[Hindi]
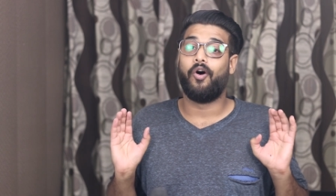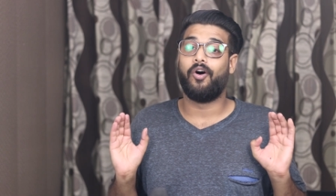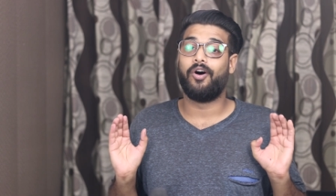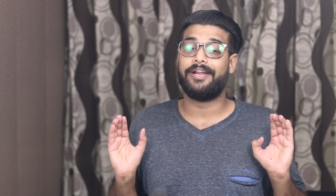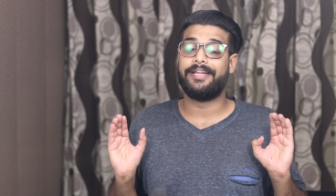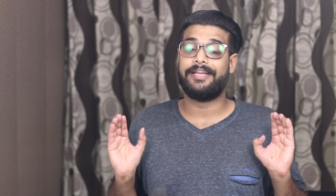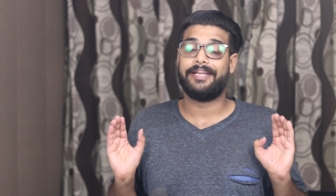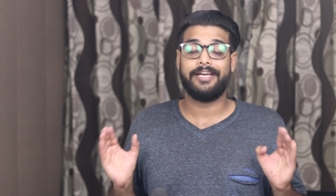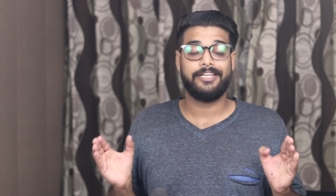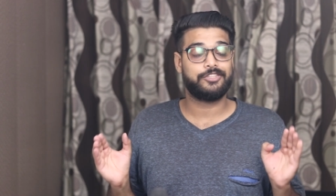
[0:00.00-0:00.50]

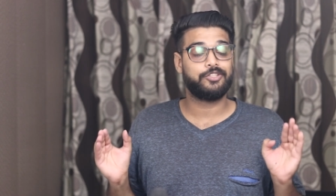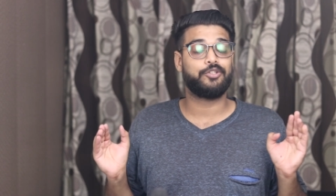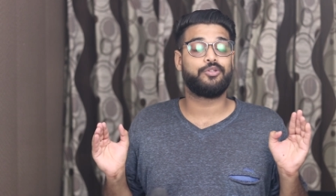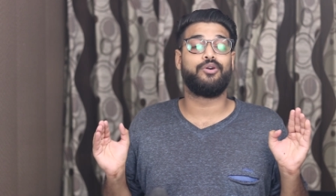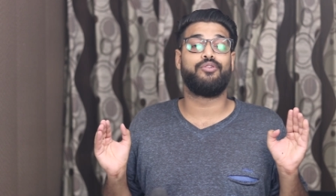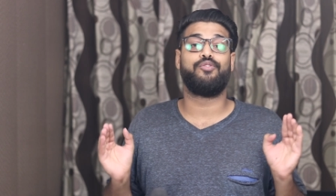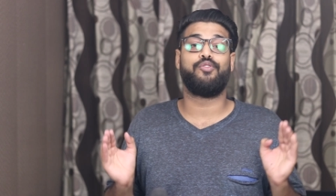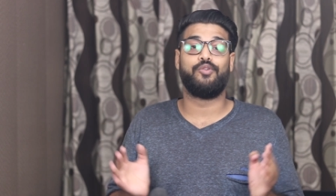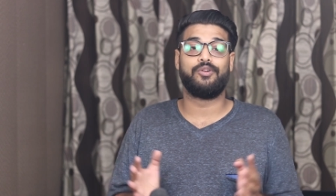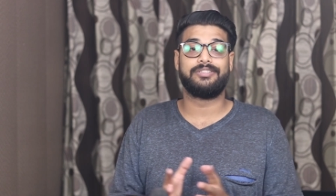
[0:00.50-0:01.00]
और ये जो
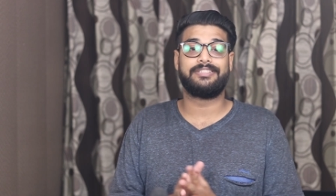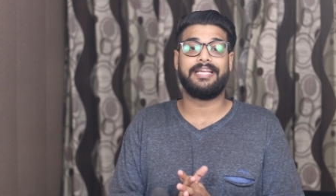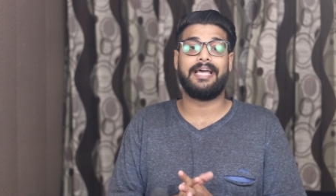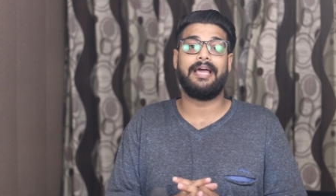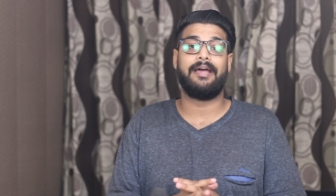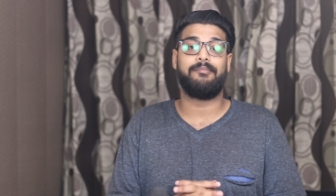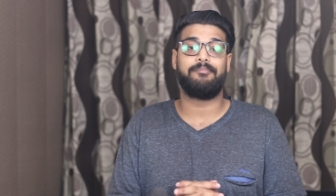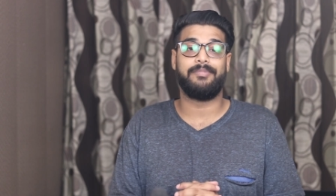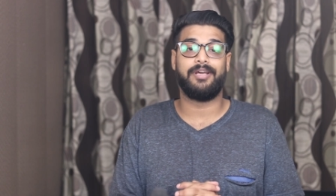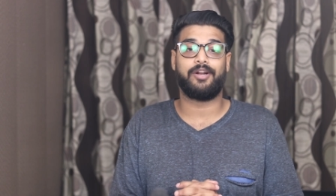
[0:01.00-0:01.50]
दो फोन्स
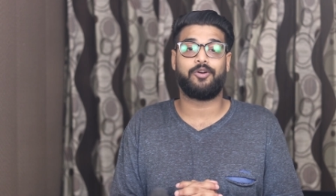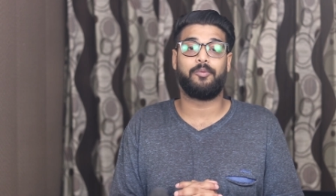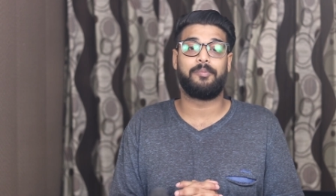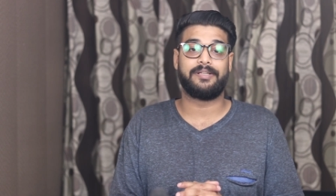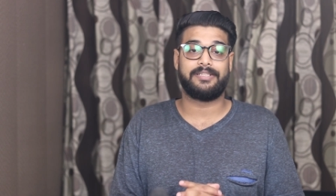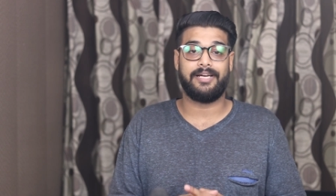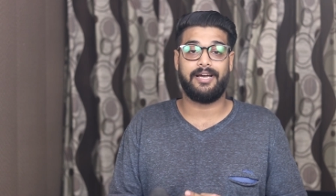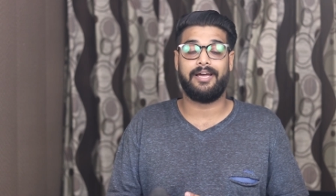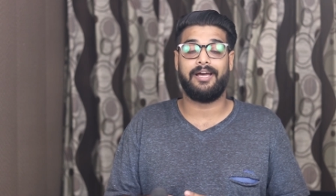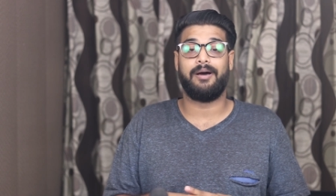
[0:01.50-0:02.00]
हैं मेरे को
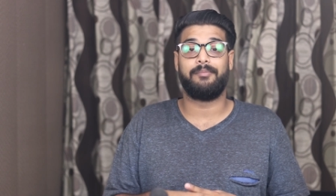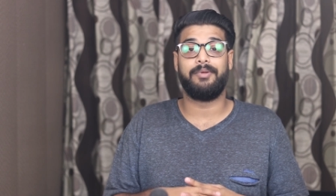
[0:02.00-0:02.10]
पता है